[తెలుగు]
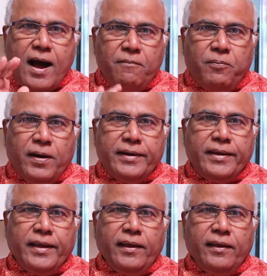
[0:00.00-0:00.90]
ఆ
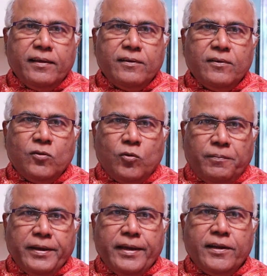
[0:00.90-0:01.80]
పార్టీ
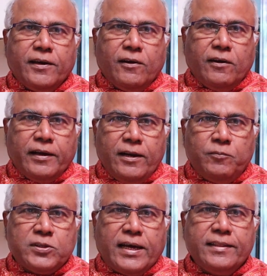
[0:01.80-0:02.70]
ఉప ఎన్నికలో
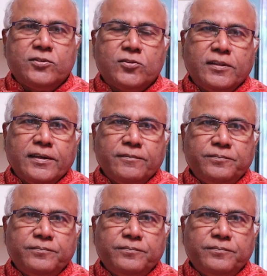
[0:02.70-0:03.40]
గెలుపు సాధిస్తుంది